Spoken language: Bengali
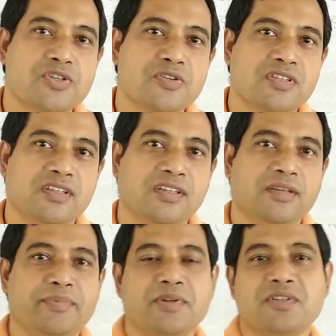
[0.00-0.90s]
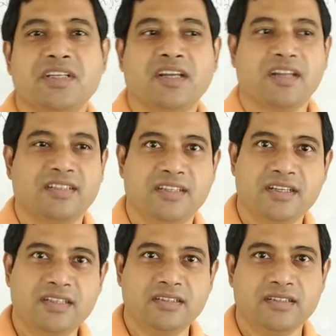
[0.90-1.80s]
ষষ্ঠ শ্রেণীর প্রিয়
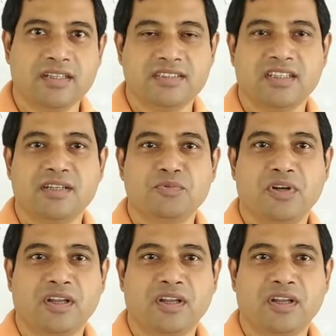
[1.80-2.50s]
শিক্ষার্থীরা আসসালামু